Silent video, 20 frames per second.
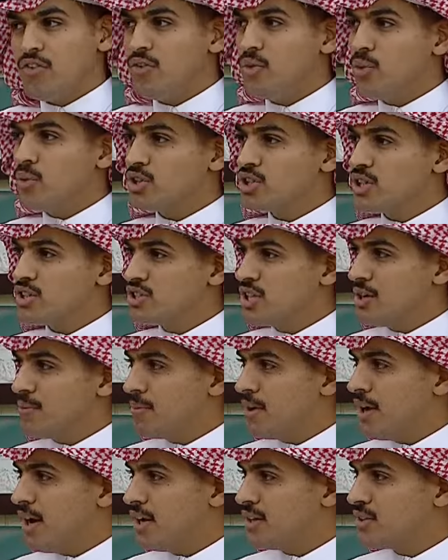وش أزين
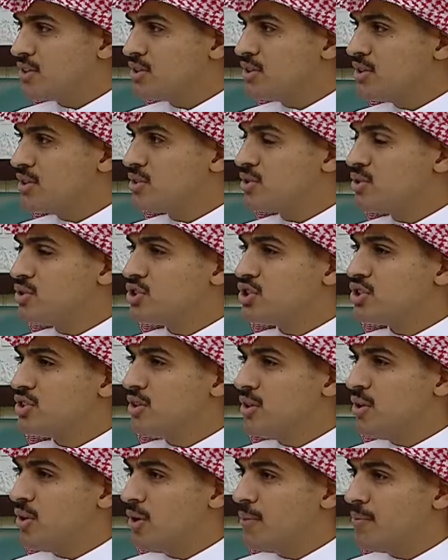منها
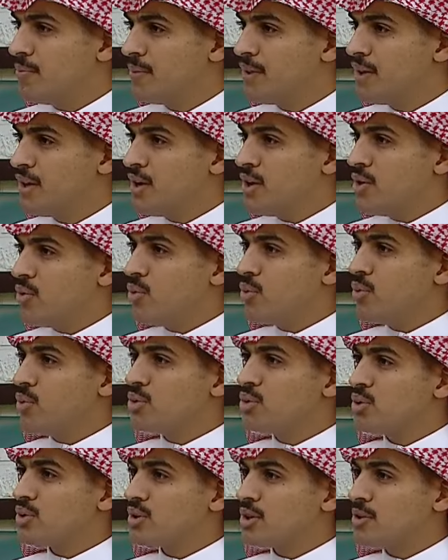تنشد لهم
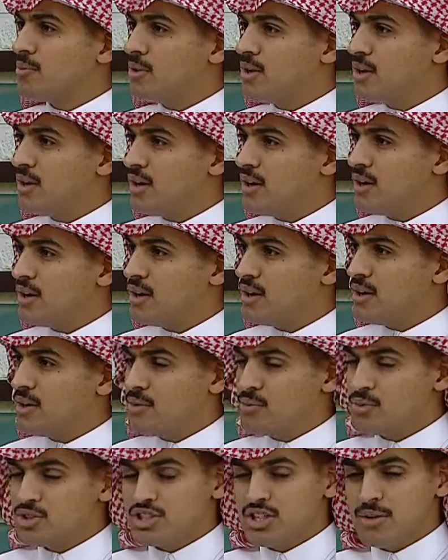وتطرب
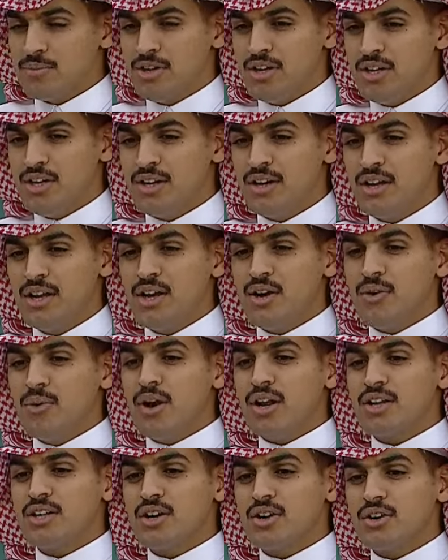المستمعين
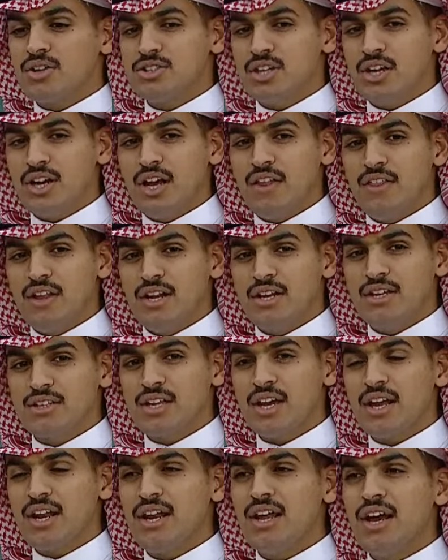ولا تخرج عن هذا
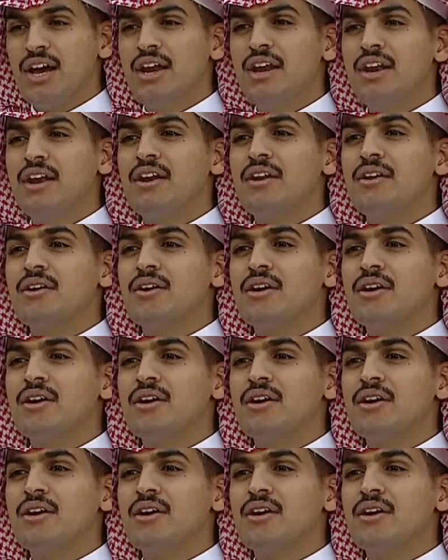الإطار لأن